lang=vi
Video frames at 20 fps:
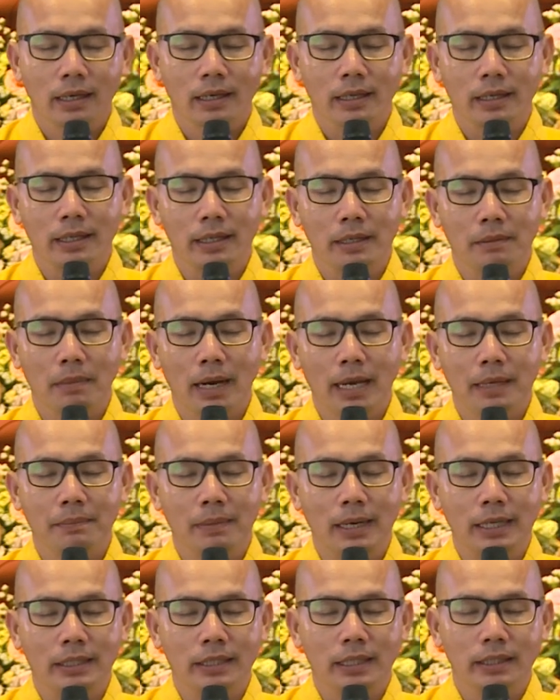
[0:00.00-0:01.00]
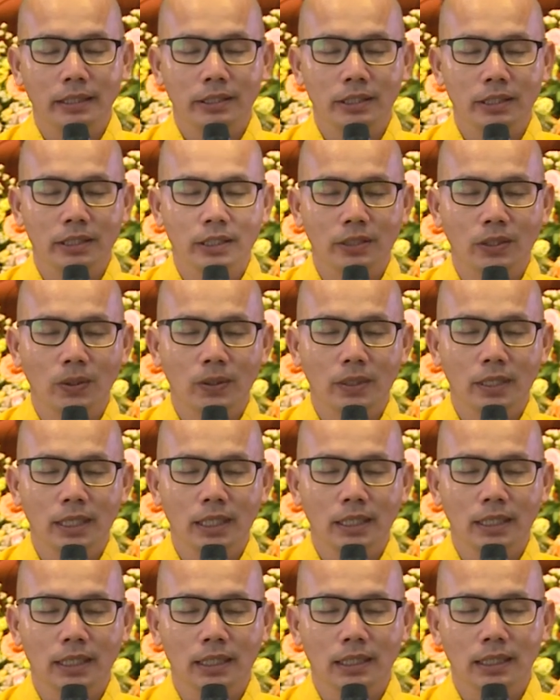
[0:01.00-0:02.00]
Ngưỡng bái bạch chư tôn
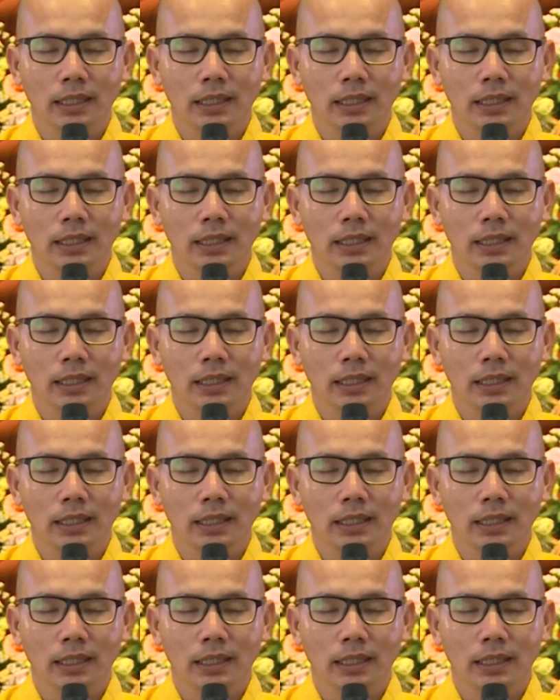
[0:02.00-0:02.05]
đức